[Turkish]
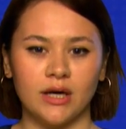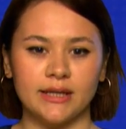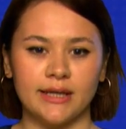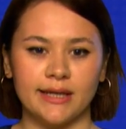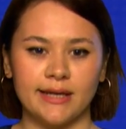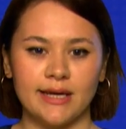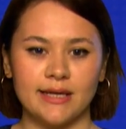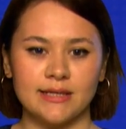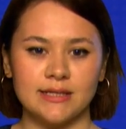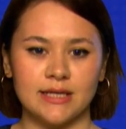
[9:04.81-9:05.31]

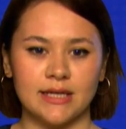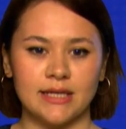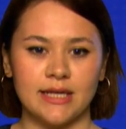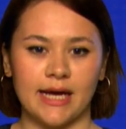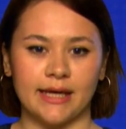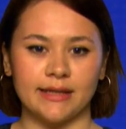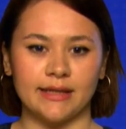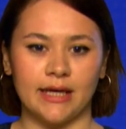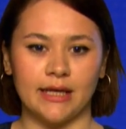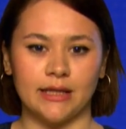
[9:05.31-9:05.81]
alanı
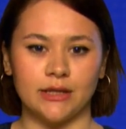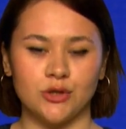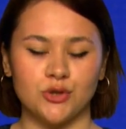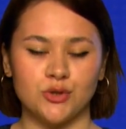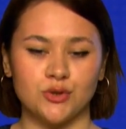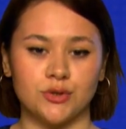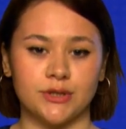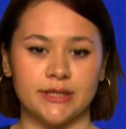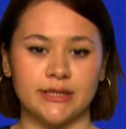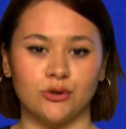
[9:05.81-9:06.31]
etkileyen
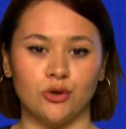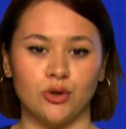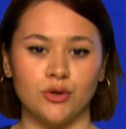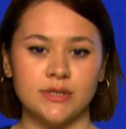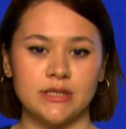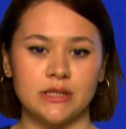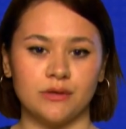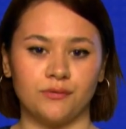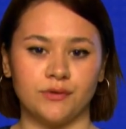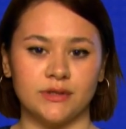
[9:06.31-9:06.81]
Endüstri
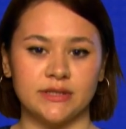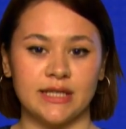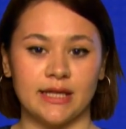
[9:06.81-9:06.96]
4.0